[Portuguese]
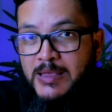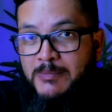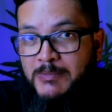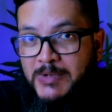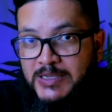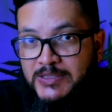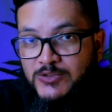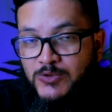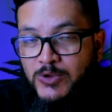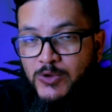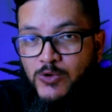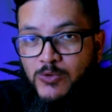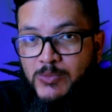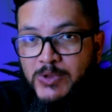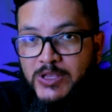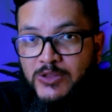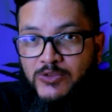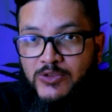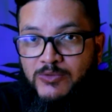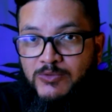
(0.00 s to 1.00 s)
mas eu
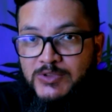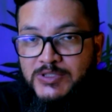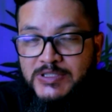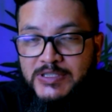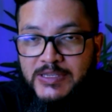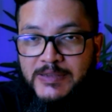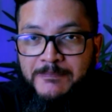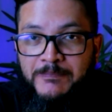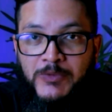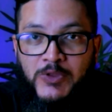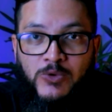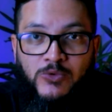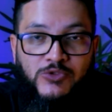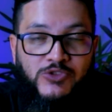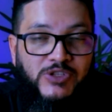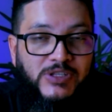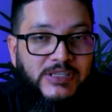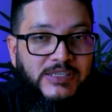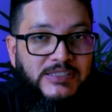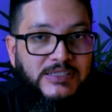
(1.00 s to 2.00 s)
recomendo que você
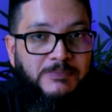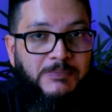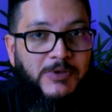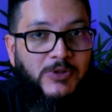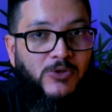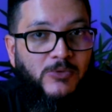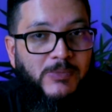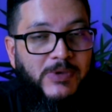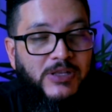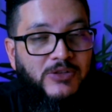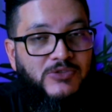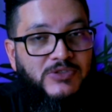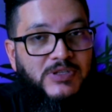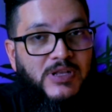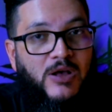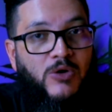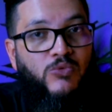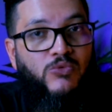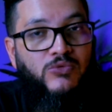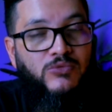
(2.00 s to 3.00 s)
utilize pelo menos
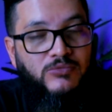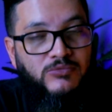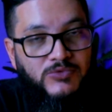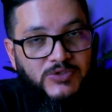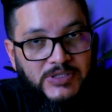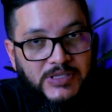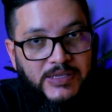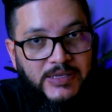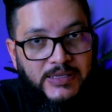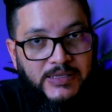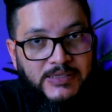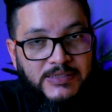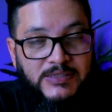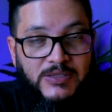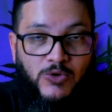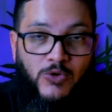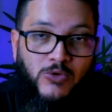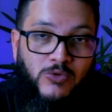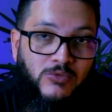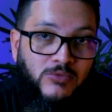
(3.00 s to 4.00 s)
alguns
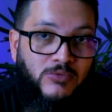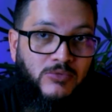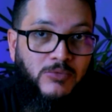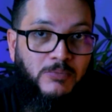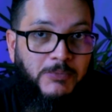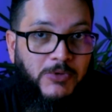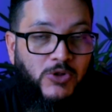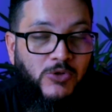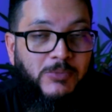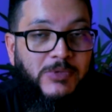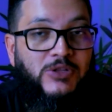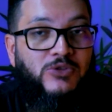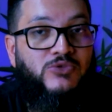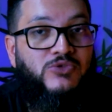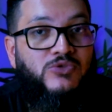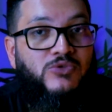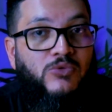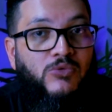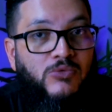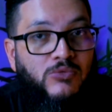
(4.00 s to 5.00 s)
deles, ou pelo
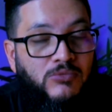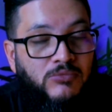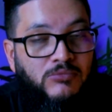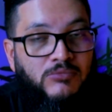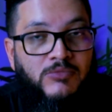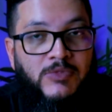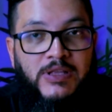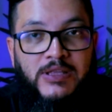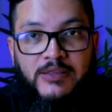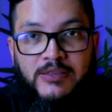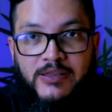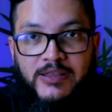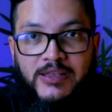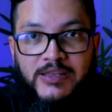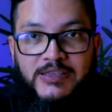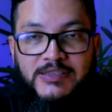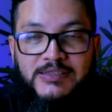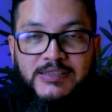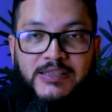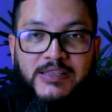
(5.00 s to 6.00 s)
menos um
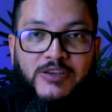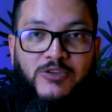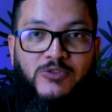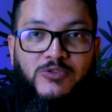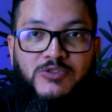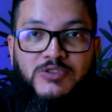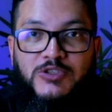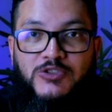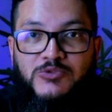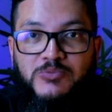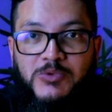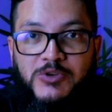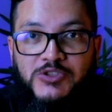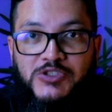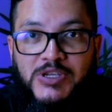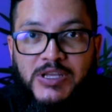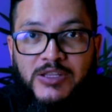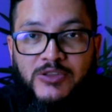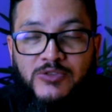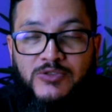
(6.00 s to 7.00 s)
deles dentro dos seus
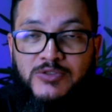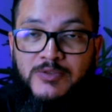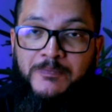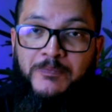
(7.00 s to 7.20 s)
projetos.